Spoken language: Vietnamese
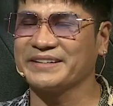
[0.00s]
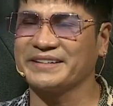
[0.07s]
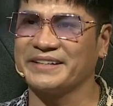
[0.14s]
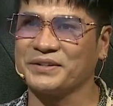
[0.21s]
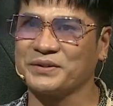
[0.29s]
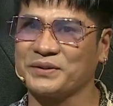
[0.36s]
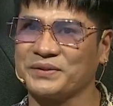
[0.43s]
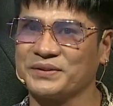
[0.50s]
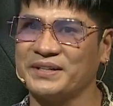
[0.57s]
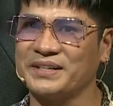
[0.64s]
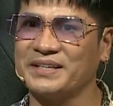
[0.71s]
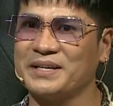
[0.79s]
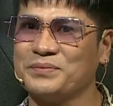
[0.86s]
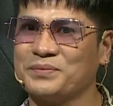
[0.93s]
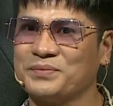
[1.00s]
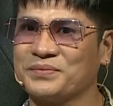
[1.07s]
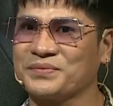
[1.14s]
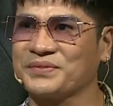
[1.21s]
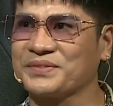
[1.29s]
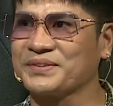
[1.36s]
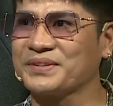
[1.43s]
kiểu đi
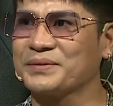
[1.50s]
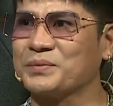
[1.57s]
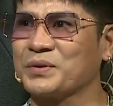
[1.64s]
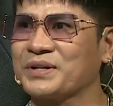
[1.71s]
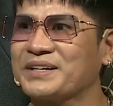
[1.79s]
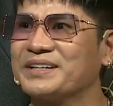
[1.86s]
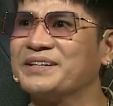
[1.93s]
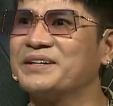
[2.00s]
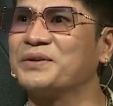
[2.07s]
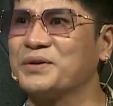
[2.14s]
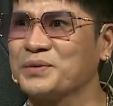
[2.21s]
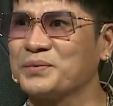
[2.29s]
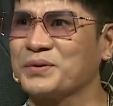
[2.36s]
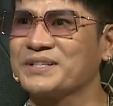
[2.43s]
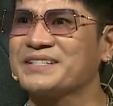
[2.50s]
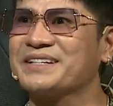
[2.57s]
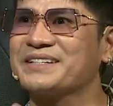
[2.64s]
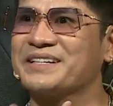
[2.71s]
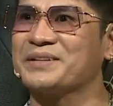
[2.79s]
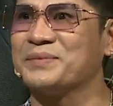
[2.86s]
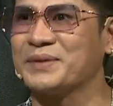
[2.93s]
tìm một cái cơ hội một cái chân trời